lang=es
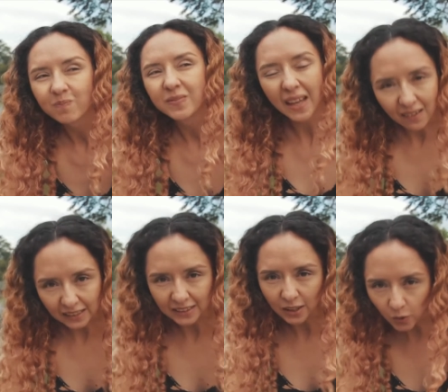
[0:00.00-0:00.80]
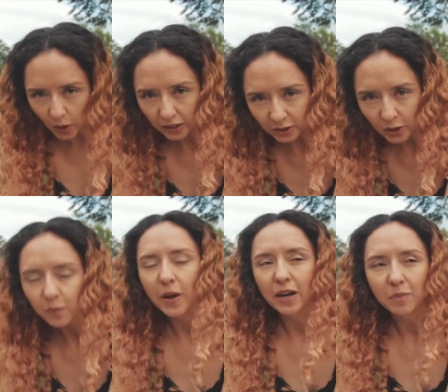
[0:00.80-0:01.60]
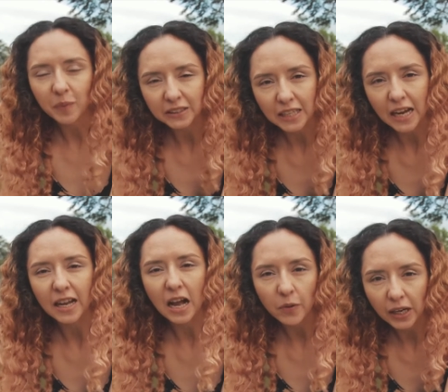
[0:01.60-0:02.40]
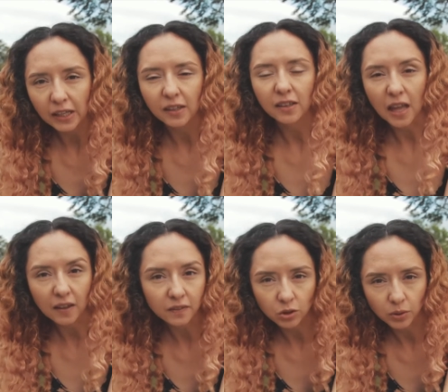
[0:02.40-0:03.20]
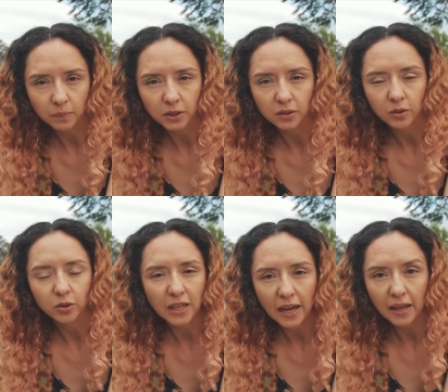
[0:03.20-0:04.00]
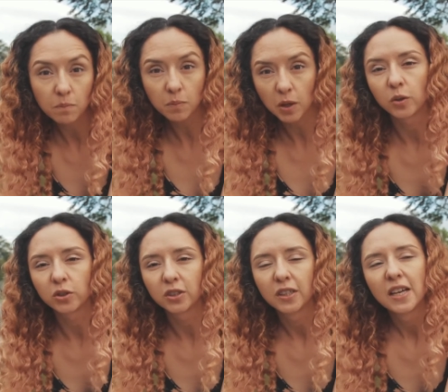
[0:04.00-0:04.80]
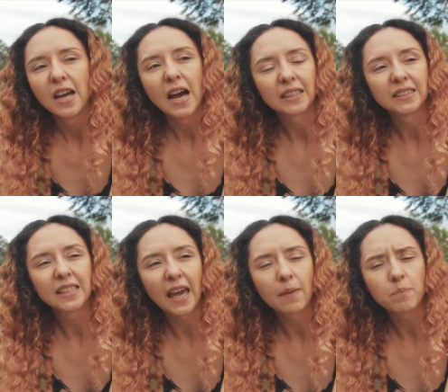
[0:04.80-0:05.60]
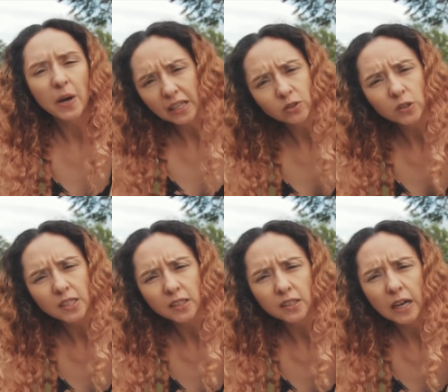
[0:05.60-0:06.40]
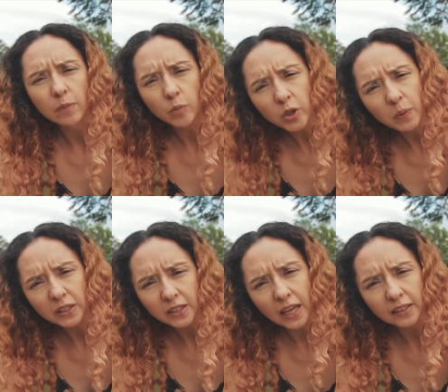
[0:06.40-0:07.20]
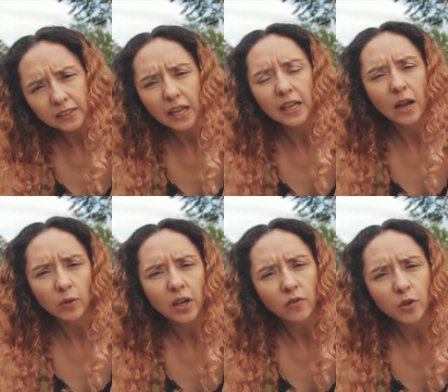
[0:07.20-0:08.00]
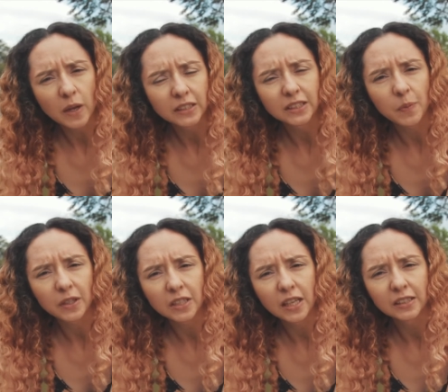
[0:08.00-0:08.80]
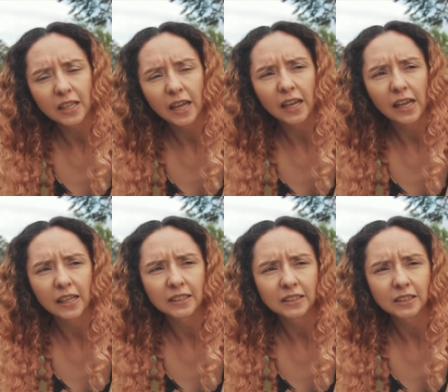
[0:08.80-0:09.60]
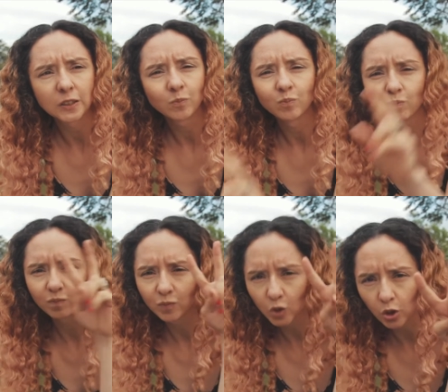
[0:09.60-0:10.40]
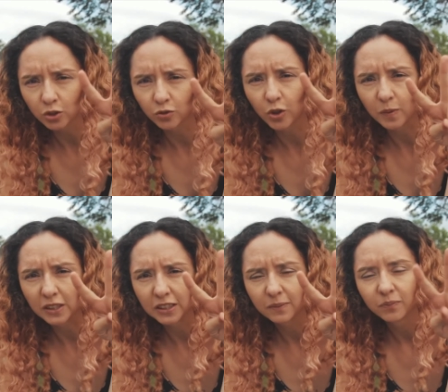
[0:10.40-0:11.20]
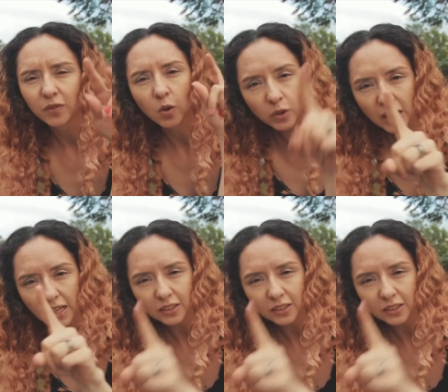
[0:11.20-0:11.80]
de vez en cuando, van a empezar a ver live streams, o sea, en vivos. Así que para eso tienes que estar muy pendiente y la única forma de estar pendiente es dos formas. Una,